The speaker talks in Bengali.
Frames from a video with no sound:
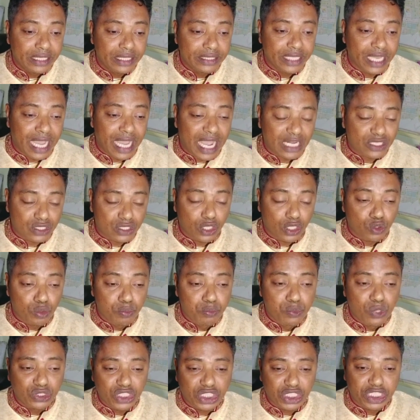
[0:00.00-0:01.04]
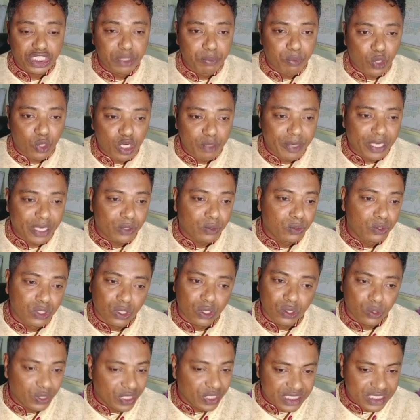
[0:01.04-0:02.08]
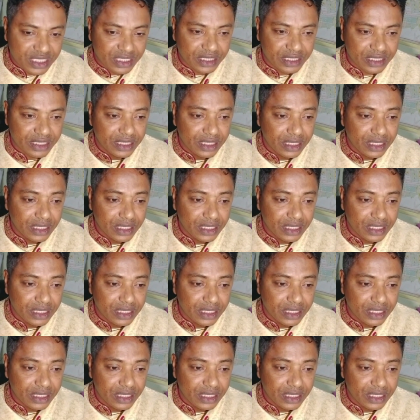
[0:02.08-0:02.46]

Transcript: যে আসলে রূপগঞ্জে কী পরিমাণ উন্নয়ন হয়েছে